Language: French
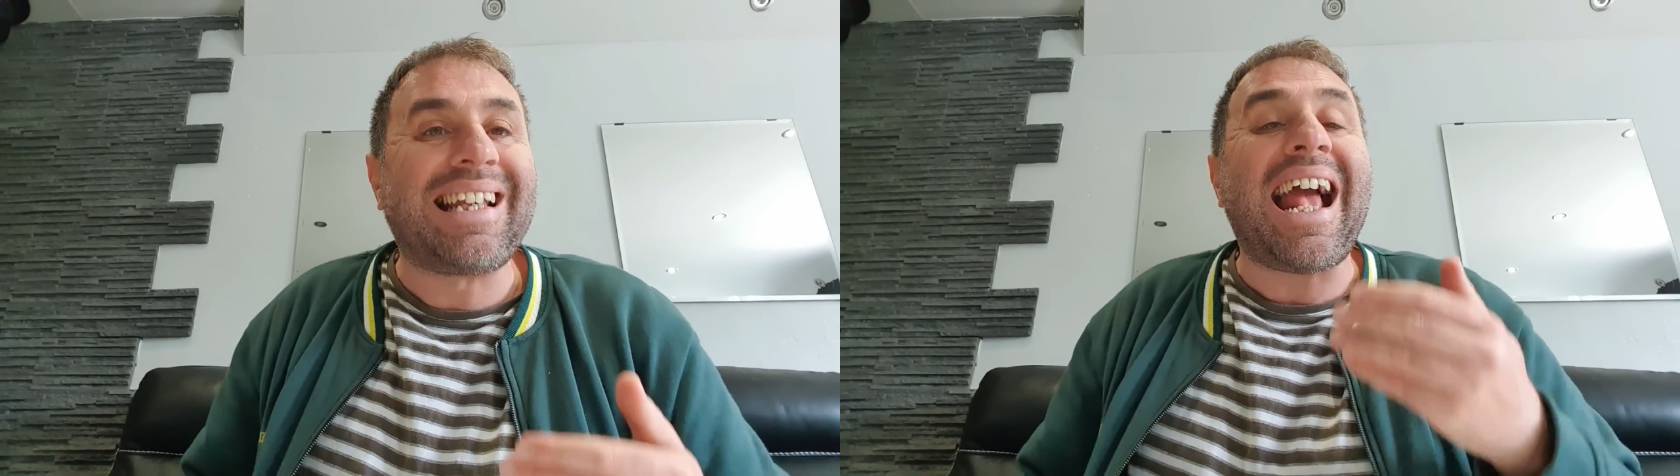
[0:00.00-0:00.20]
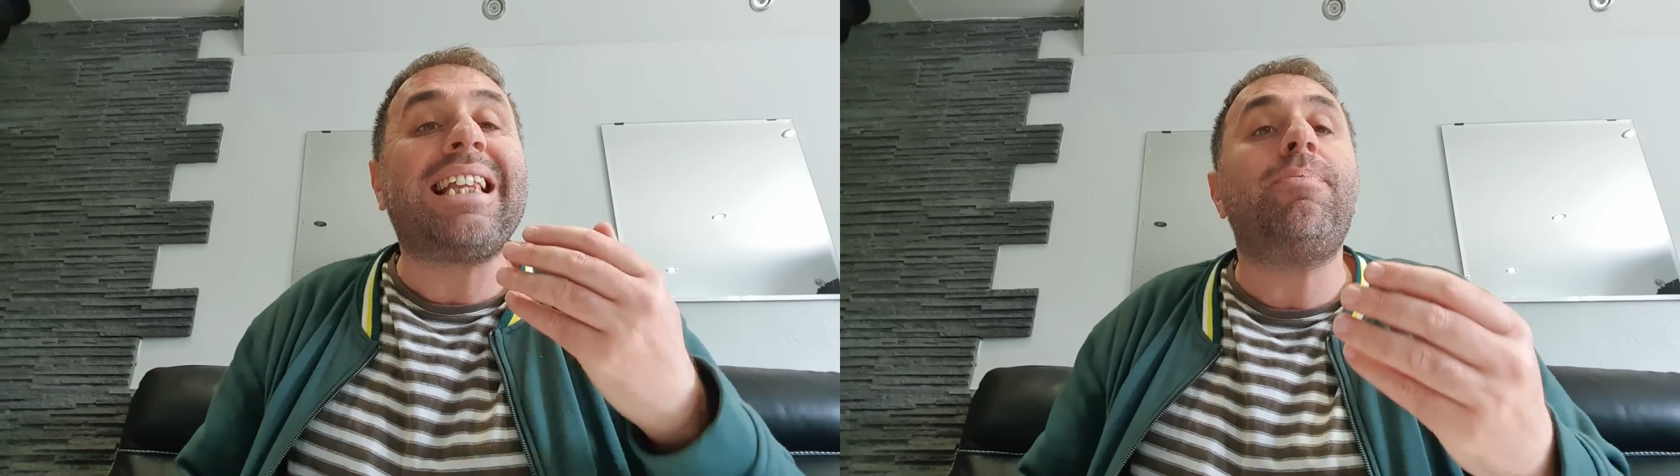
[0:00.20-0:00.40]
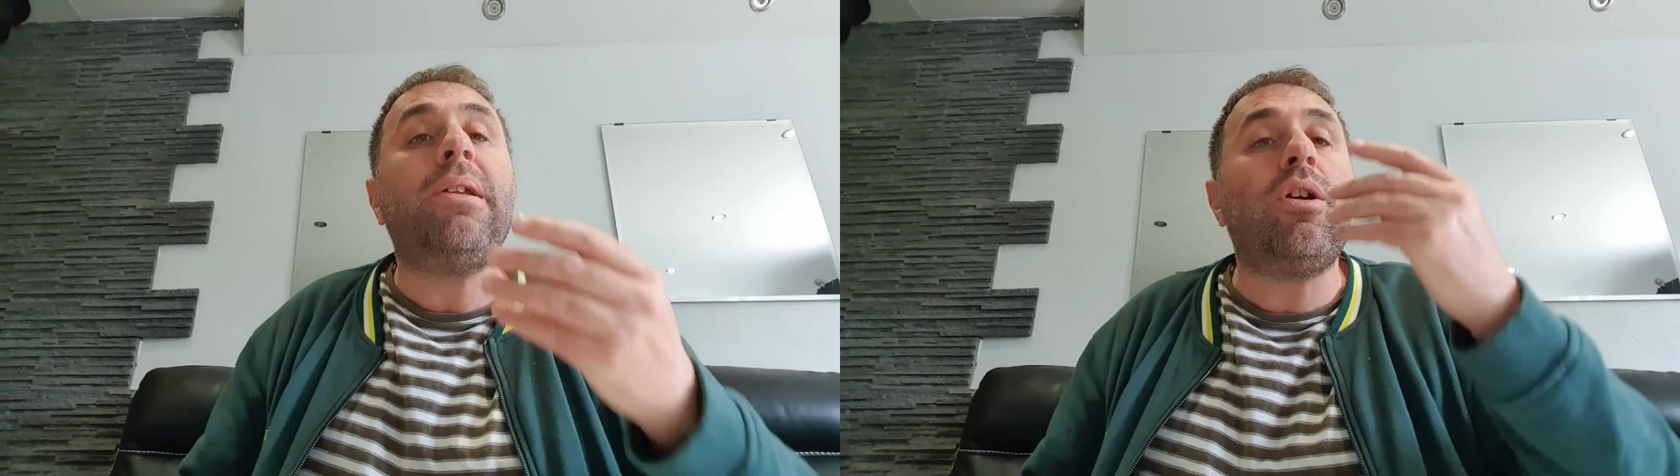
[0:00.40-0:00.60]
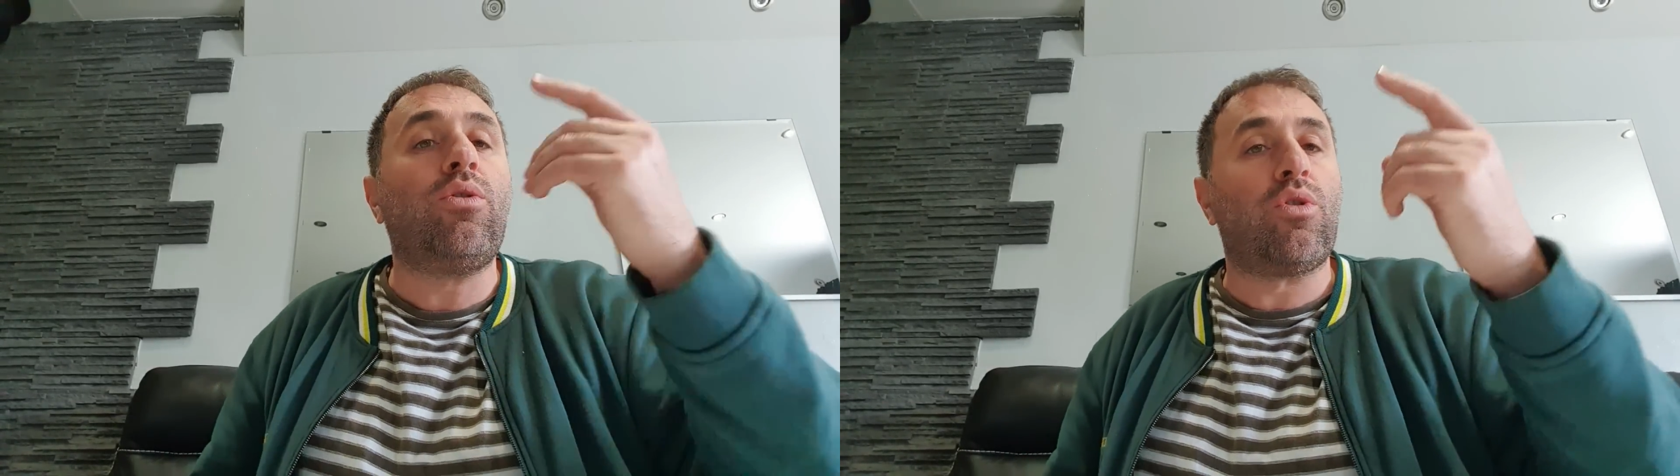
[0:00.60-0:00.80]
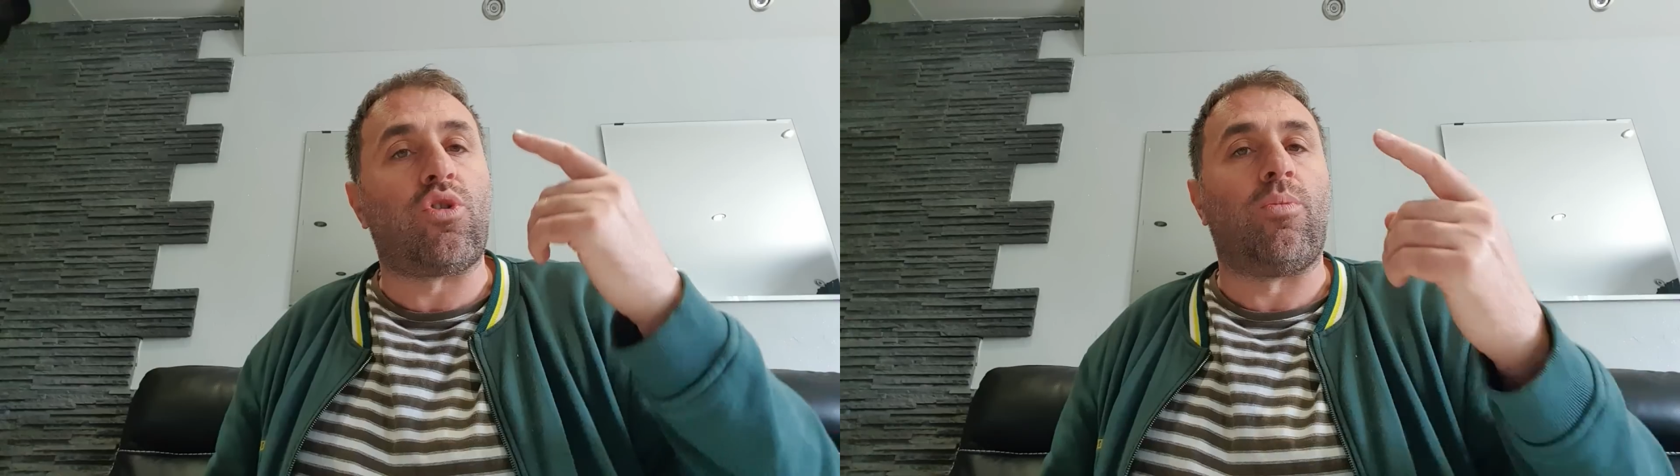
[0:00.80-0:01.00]
4 millions
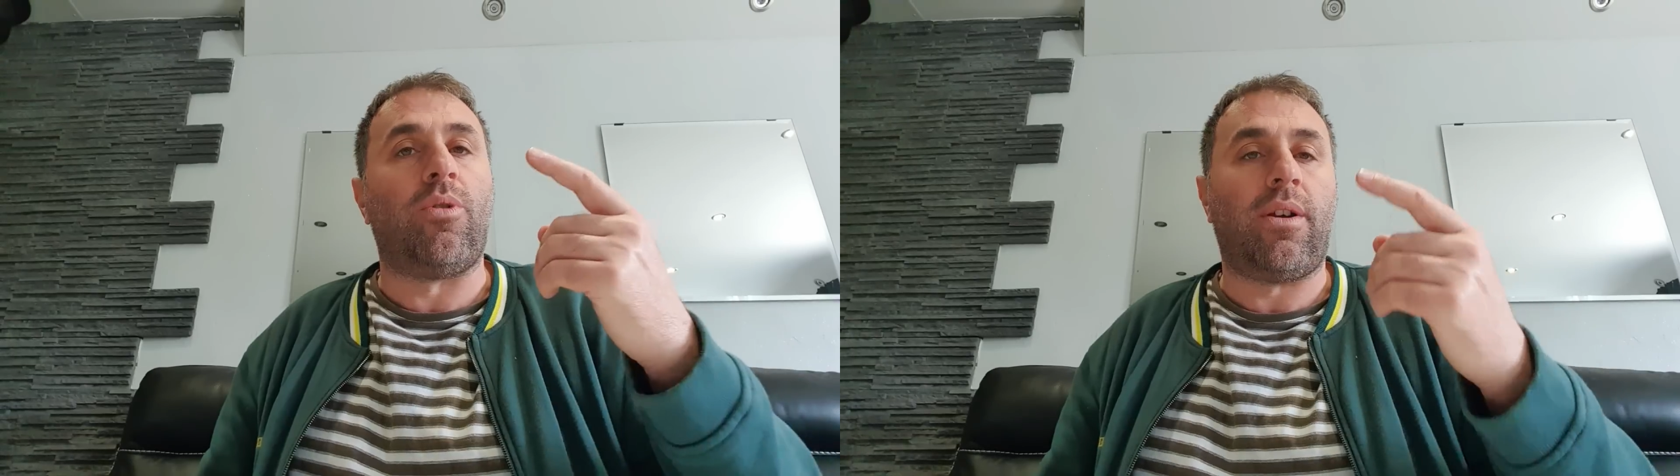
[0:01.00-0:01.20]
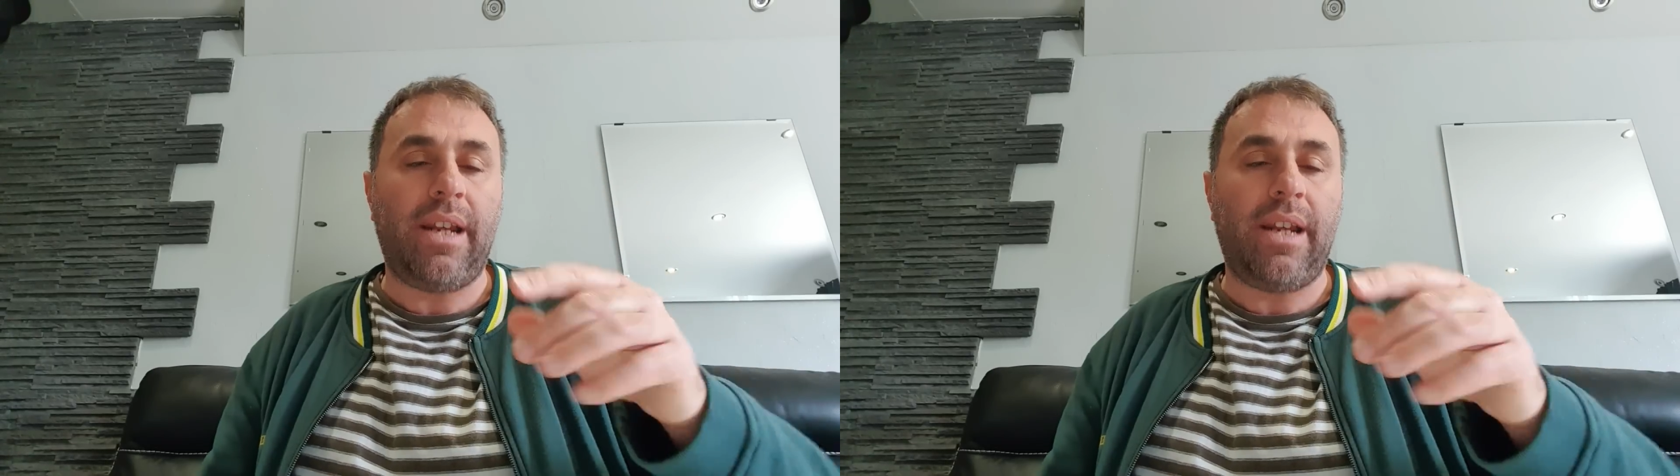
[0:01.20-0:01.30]
de chômeurs.